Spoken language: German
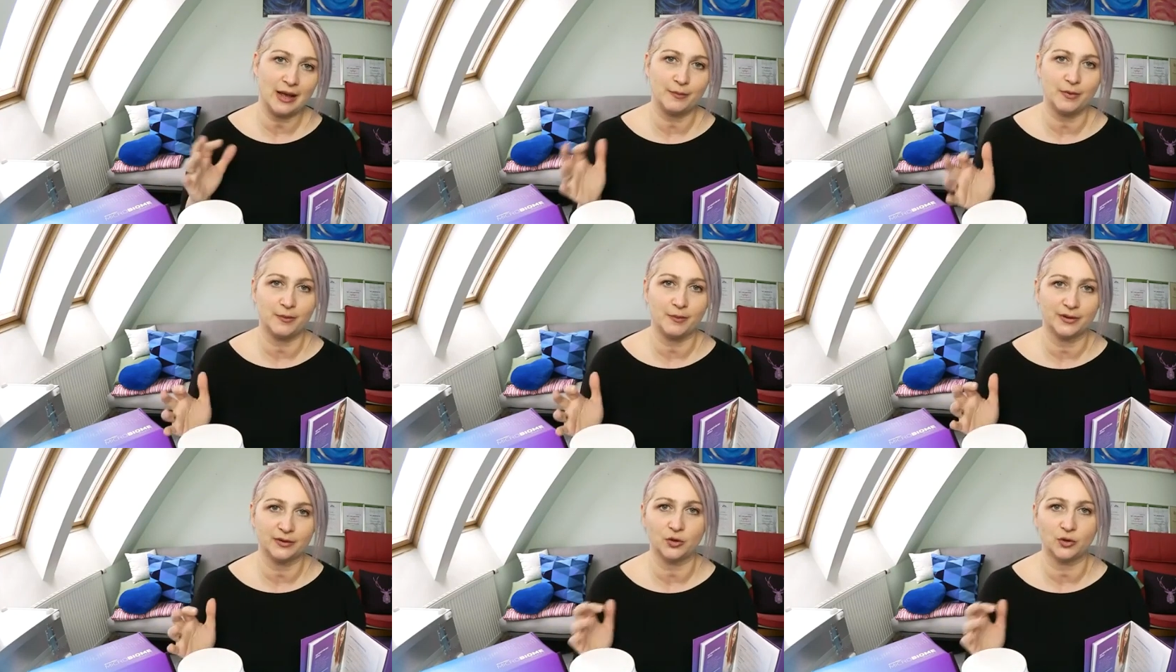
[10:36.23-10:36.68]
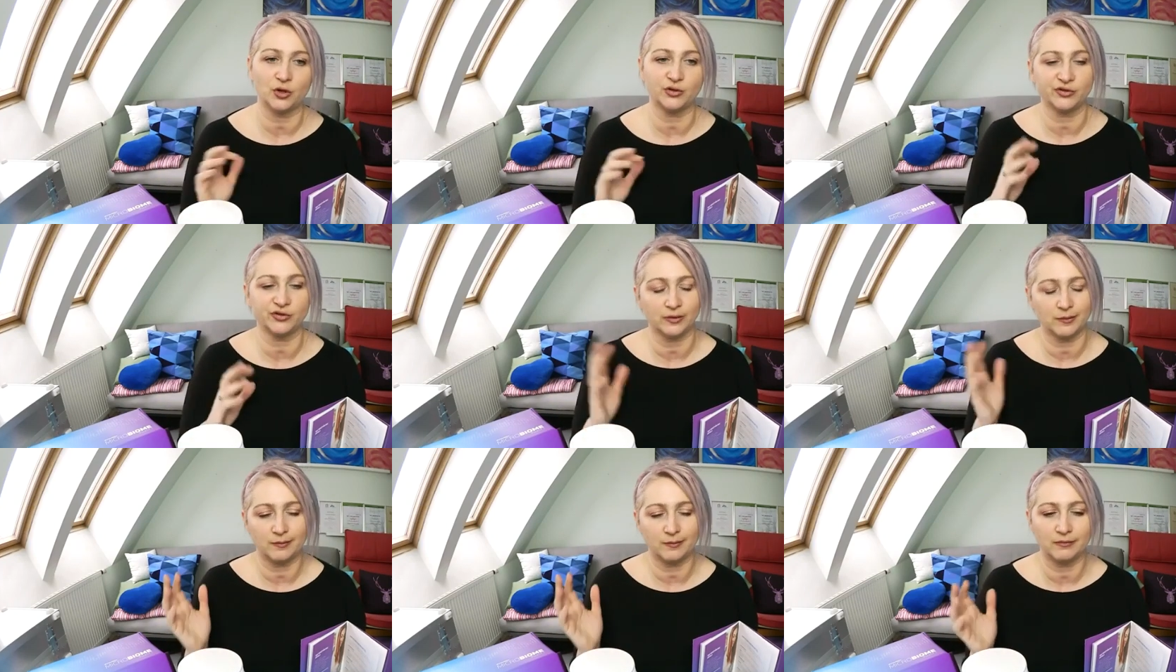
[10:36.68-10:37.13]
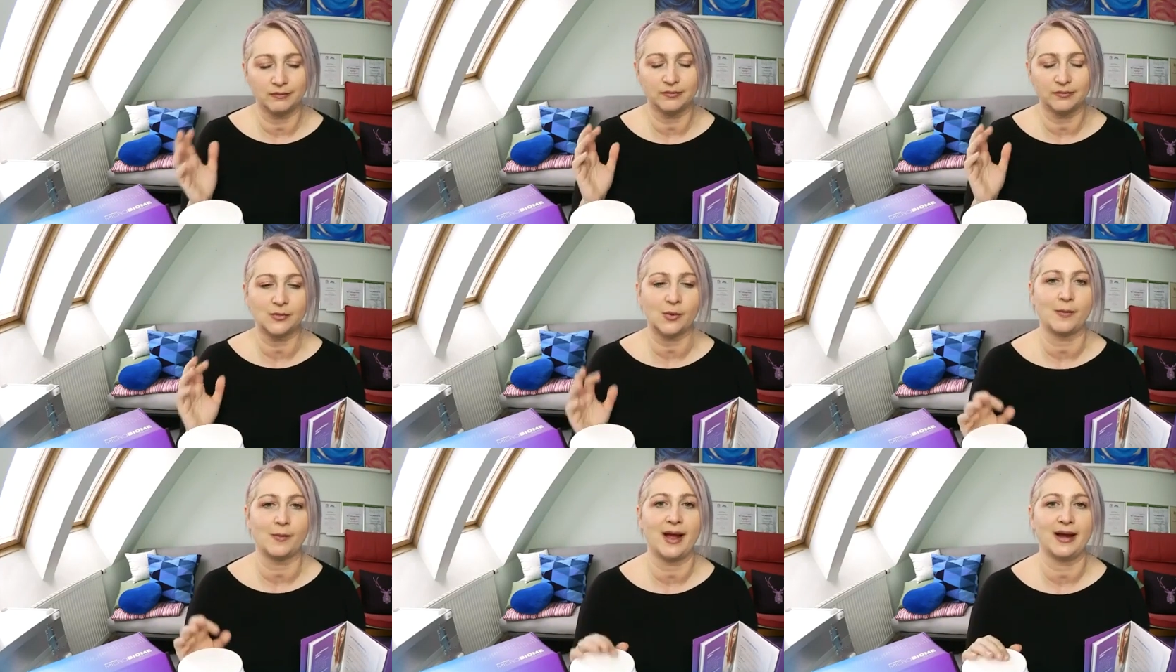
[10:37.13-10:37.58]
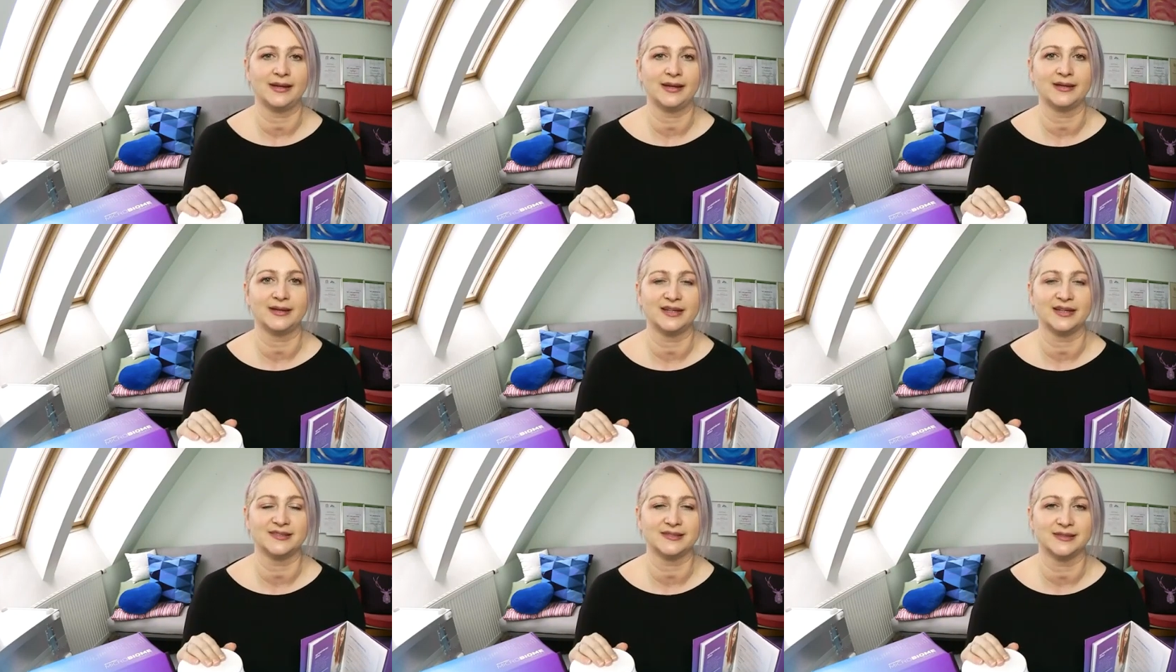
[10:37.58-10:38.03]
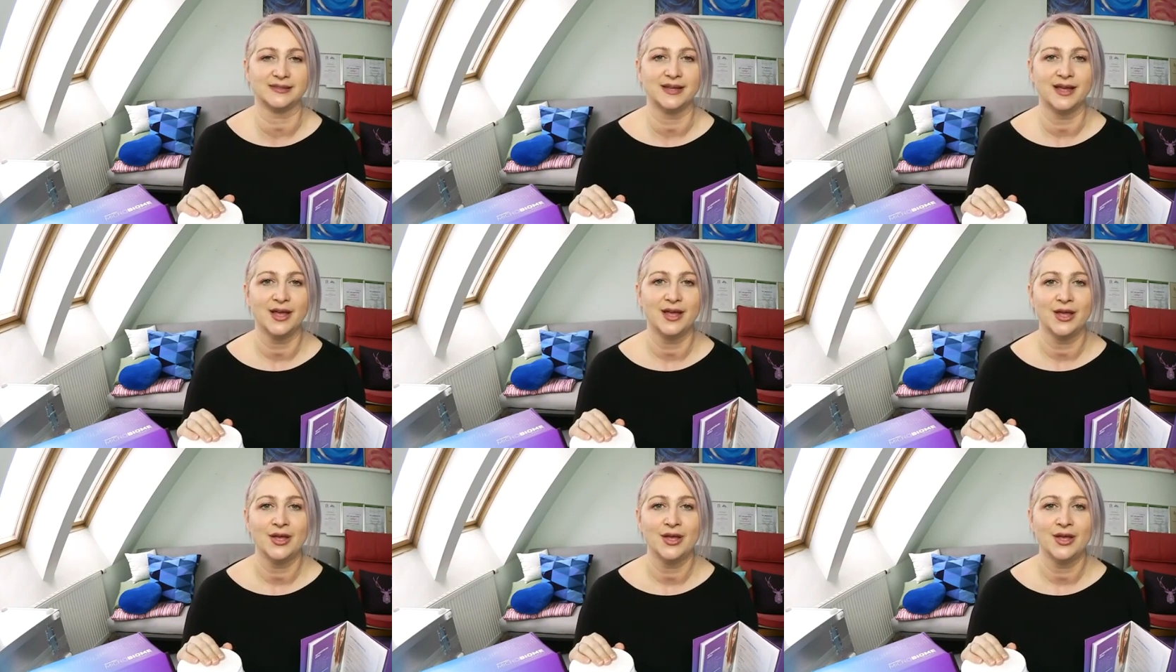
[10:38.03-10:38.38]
habe aber trotzdem normal gegessen.